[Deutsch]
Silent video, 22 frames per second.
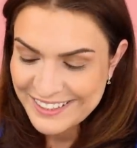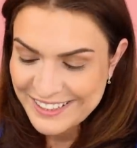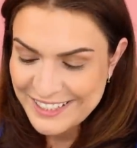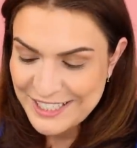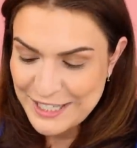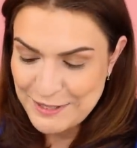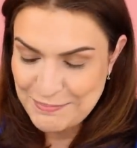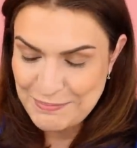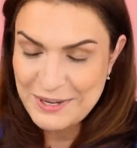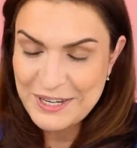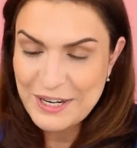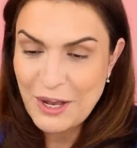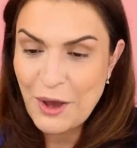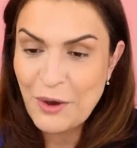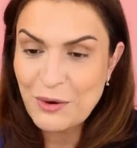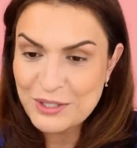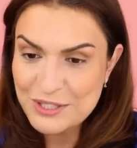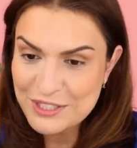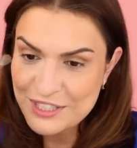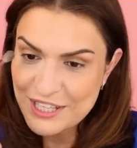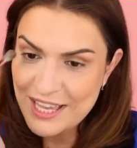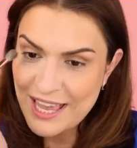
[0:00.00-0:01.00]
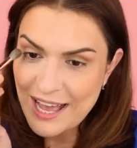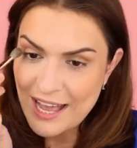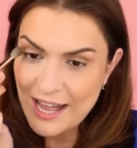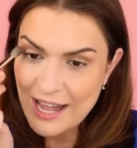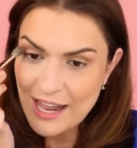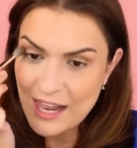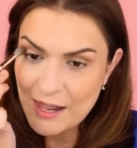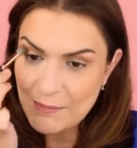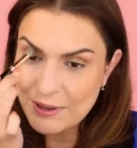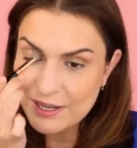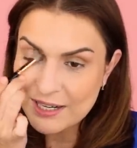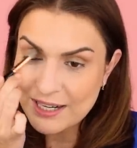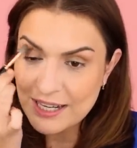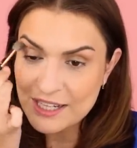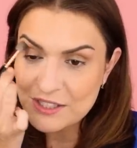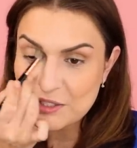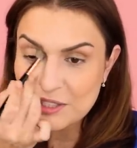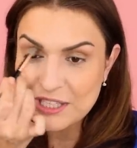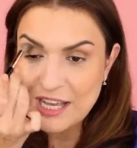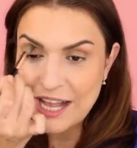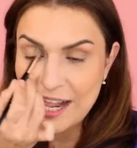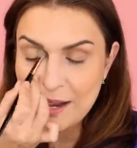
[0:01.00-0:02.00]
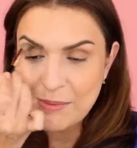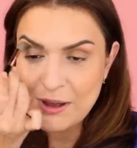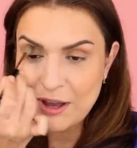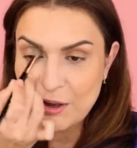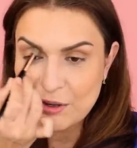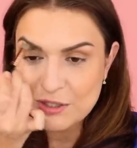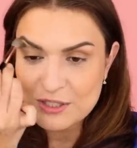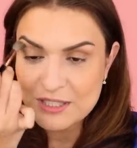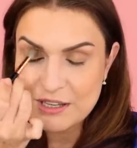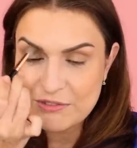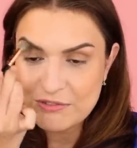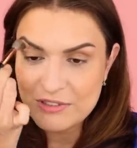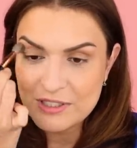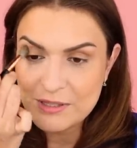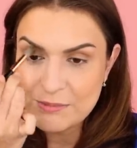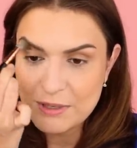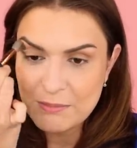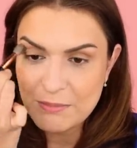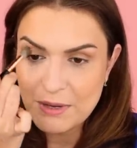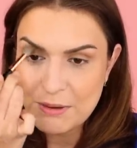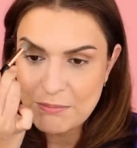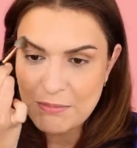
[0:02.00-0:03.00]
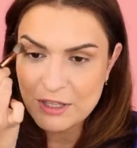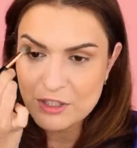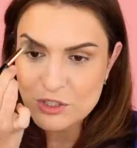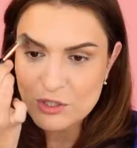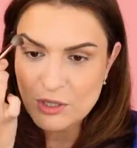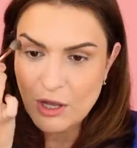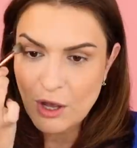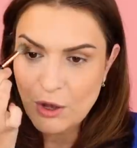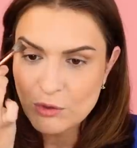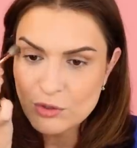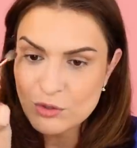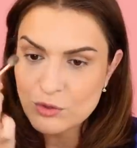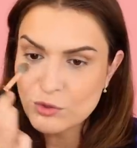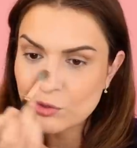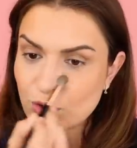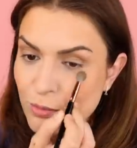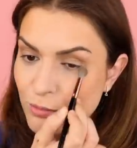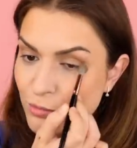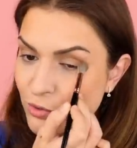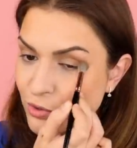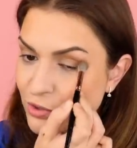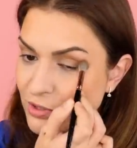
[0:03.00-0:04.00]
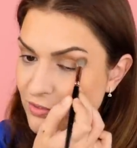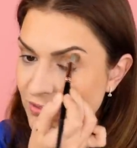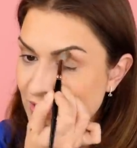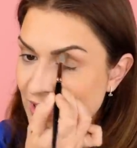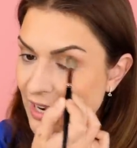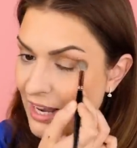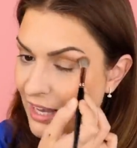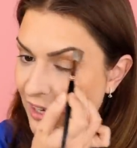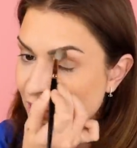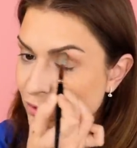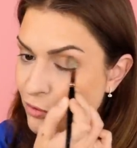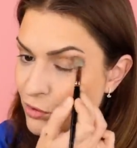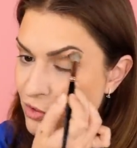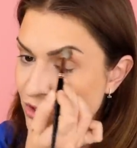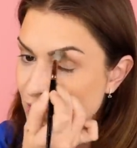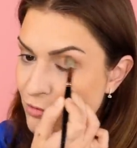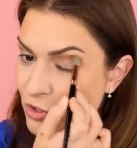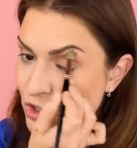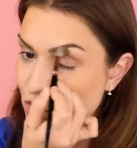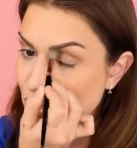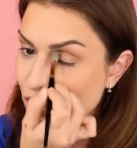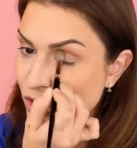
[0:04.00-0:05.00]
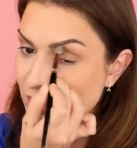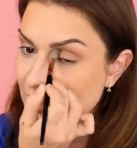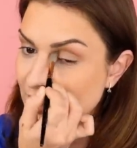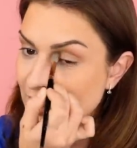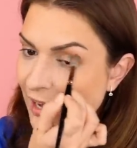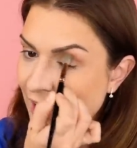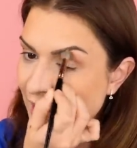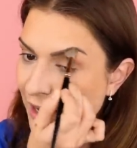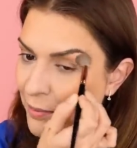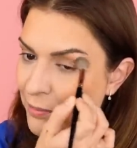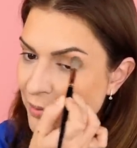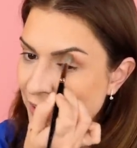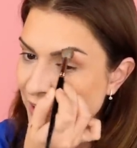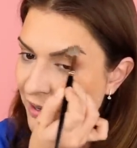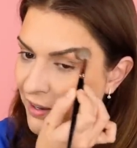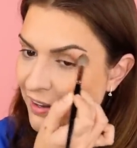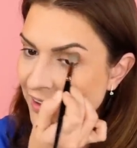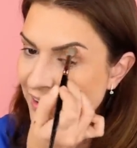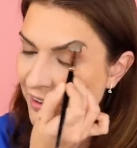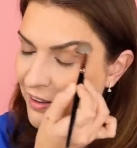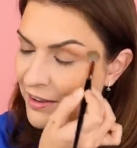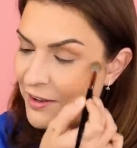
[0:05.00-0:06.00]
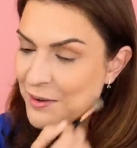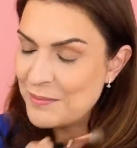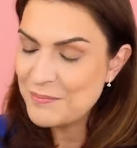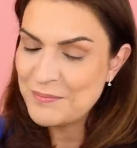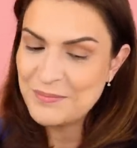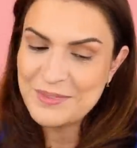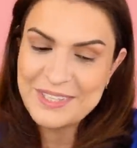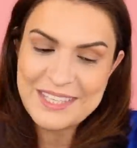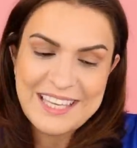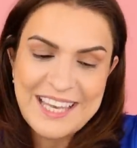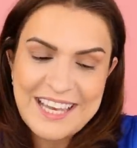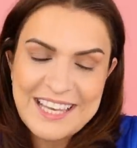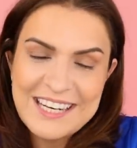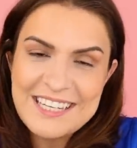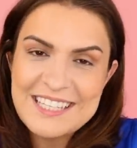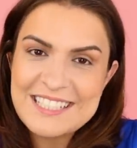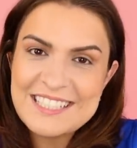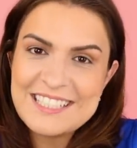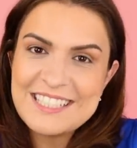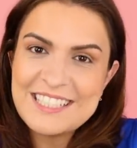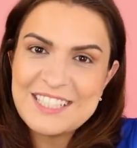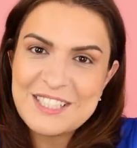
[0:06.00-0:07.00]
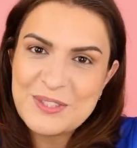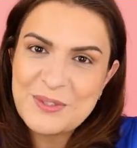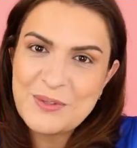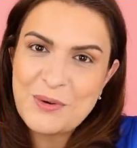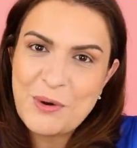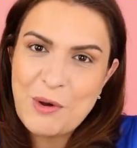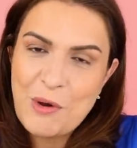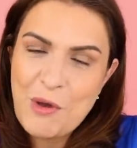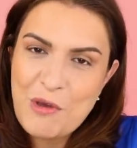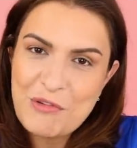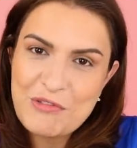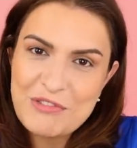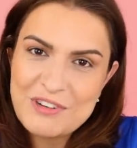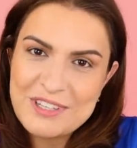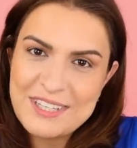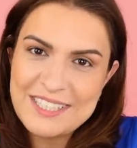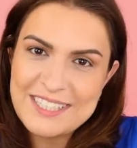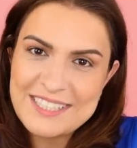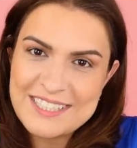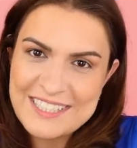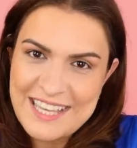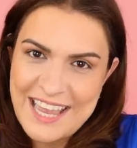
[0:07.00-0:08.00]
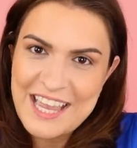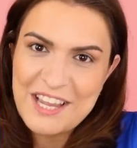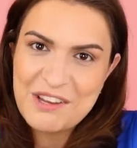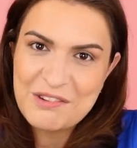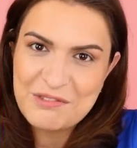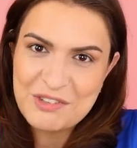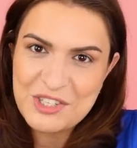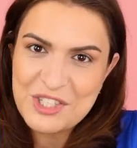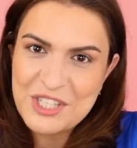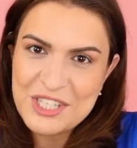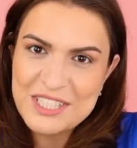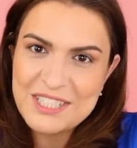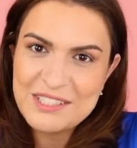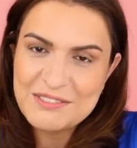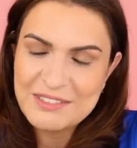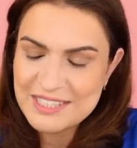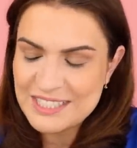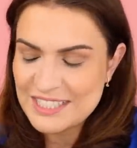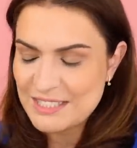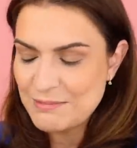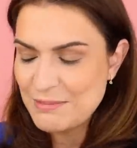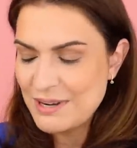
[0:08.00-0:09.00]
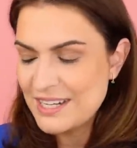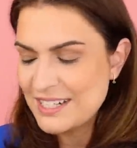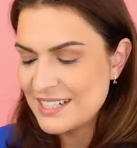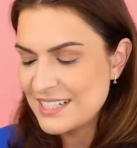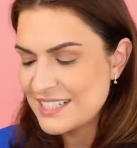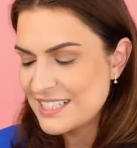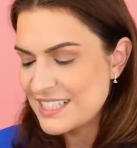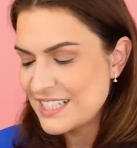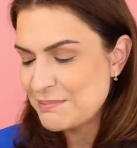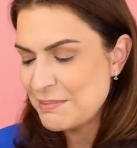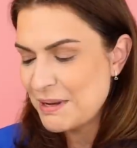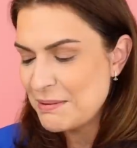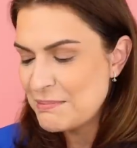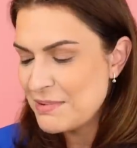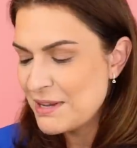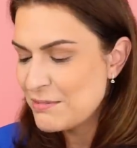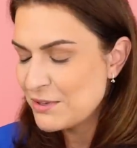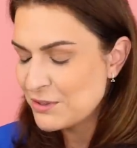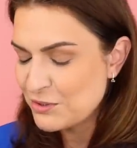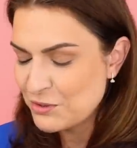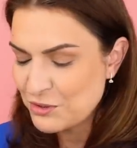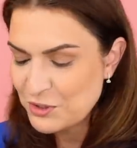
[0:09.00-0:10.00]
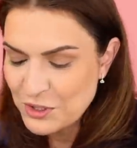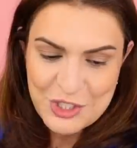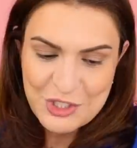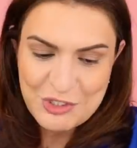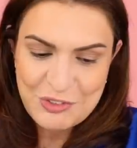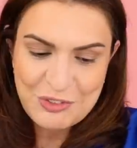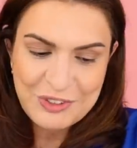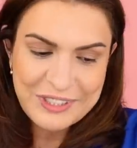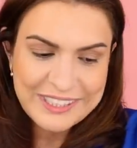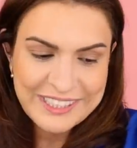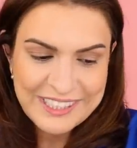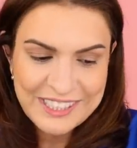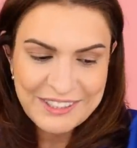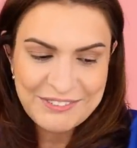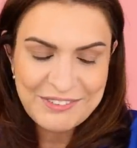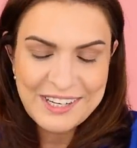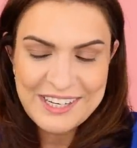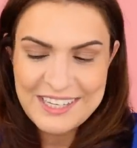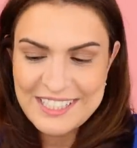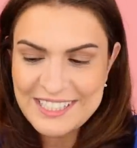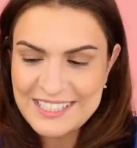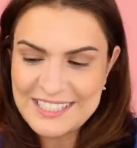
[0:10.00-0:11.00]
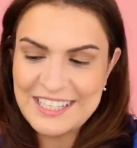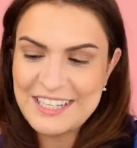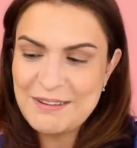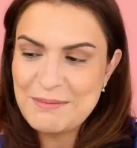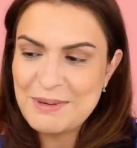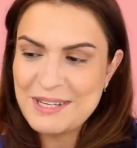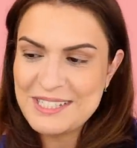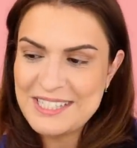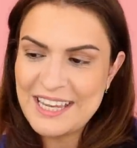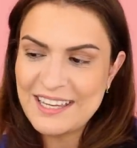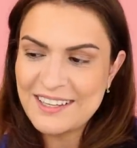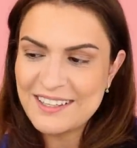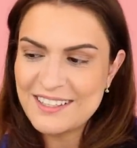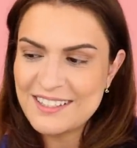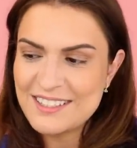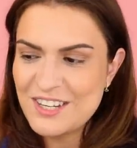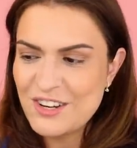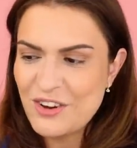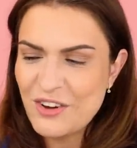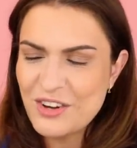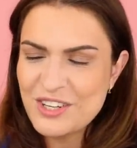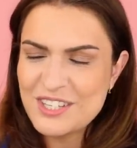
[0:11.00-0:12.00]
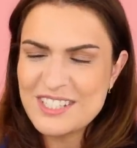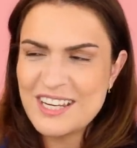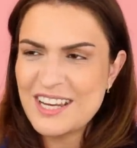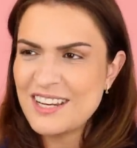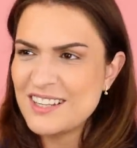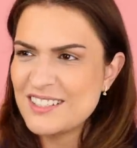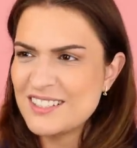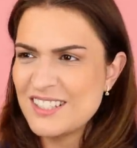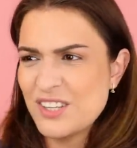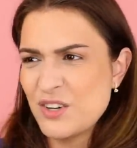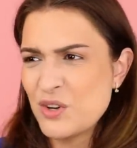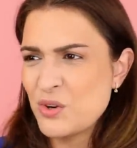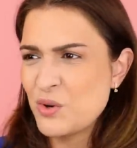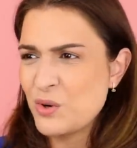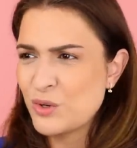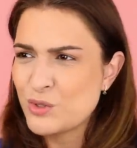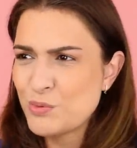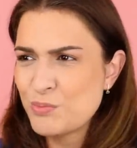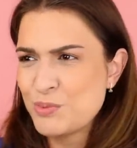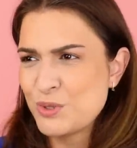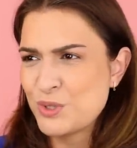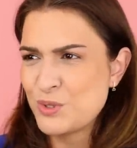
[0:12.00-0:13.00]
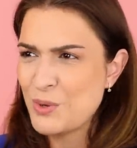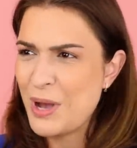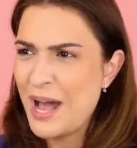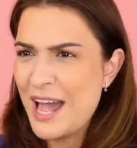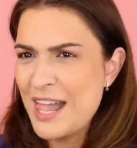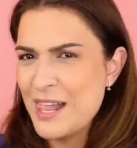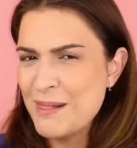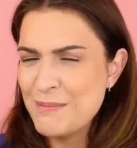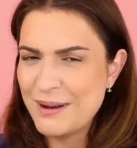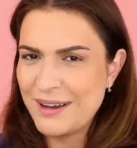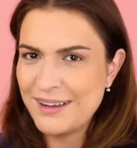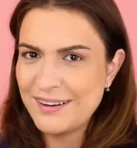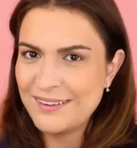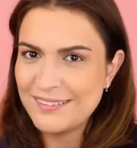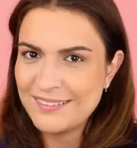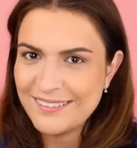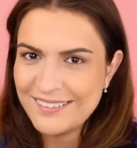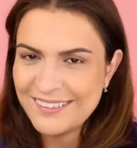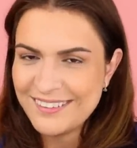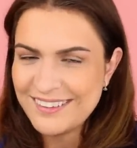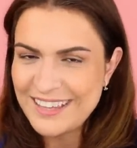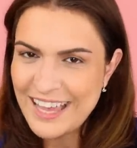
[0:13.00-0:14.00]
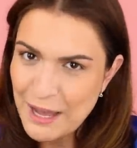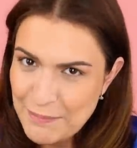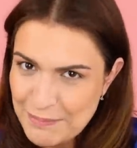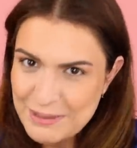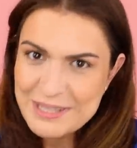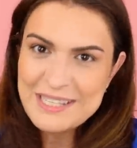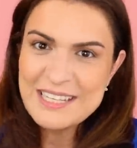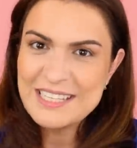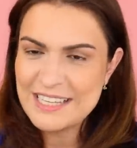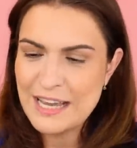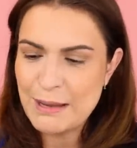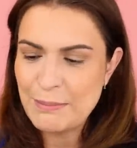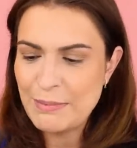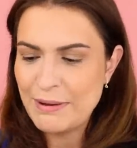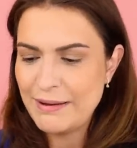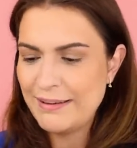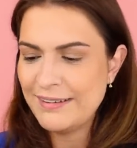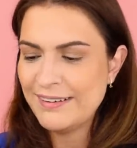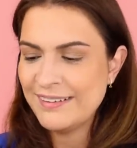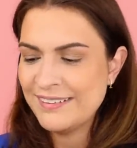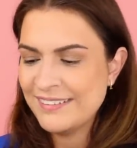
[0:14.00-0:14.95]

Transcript: Ich bin auch sehr albern, also ich alber auch sehr viel mit meinem Mann zu Hause rum und wir lachen uns immer Schrott. Aber ähm, ich kann das nicht so öffentlich zeigen. Versteht ihr, was ich meine? Das ist bei mir immer so schwierig, weil ich dann immer denke, die Leute denken sich, oh Gott, du bist so albern. Ja, bin ich aber.